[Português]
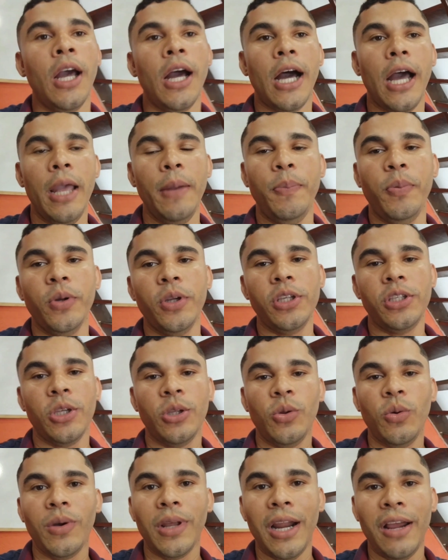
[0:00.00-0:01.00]
aí por
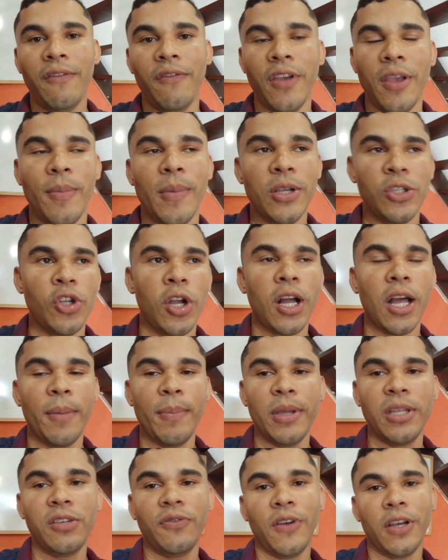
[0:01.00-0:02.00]
isso eu não gravei, mas eu
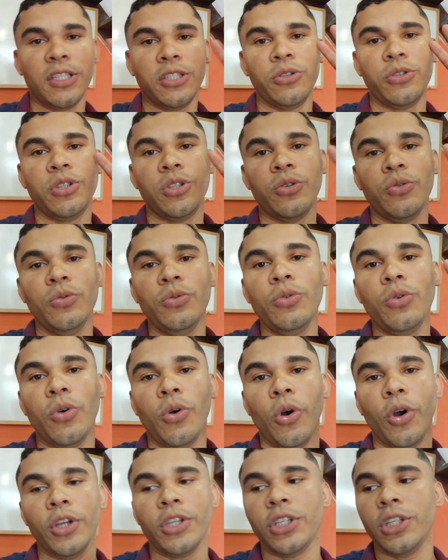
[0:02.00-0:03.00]
acabei de fazer o segundo
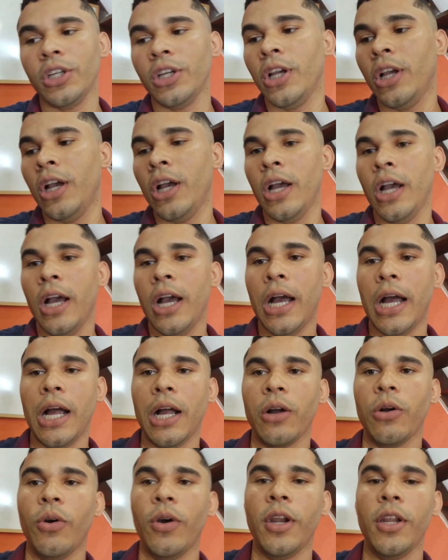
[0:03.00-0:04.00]
corte.
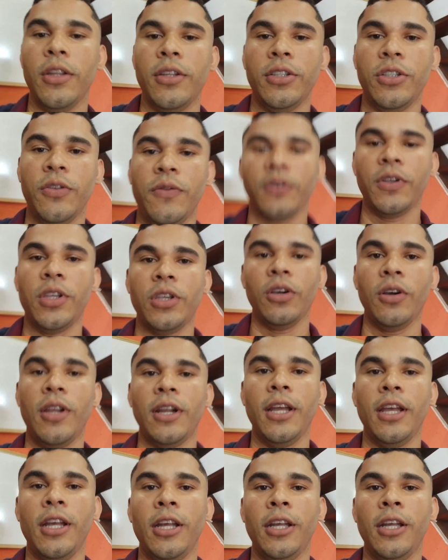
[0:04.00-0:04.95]
Agora, deixa eu ver que hora